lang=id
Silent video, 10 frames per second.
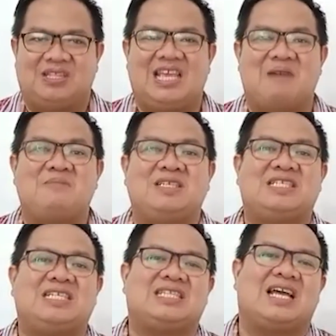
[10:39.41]
Dia
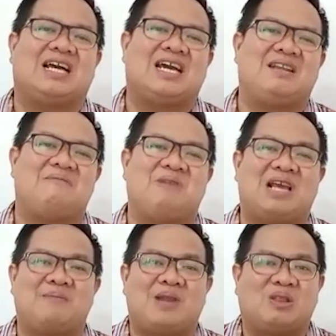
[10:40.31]
menceritakan
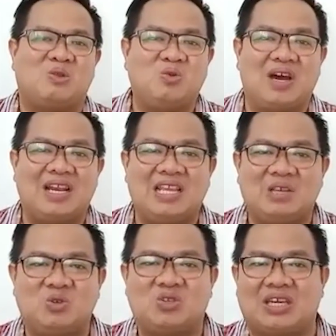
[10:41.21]
bagaimana Tuhan
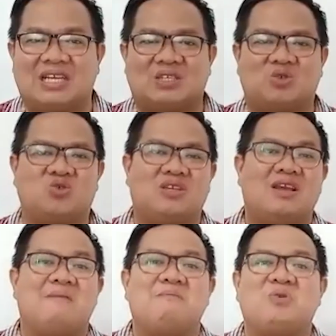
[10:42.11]
Yesus Kristus
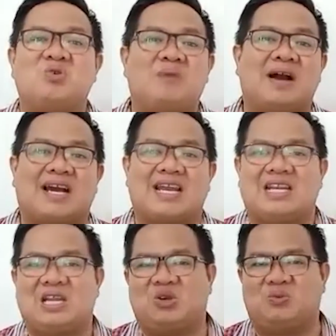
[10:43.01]

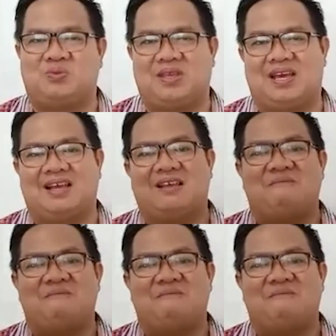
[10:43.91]
mengubahkan hidupnya.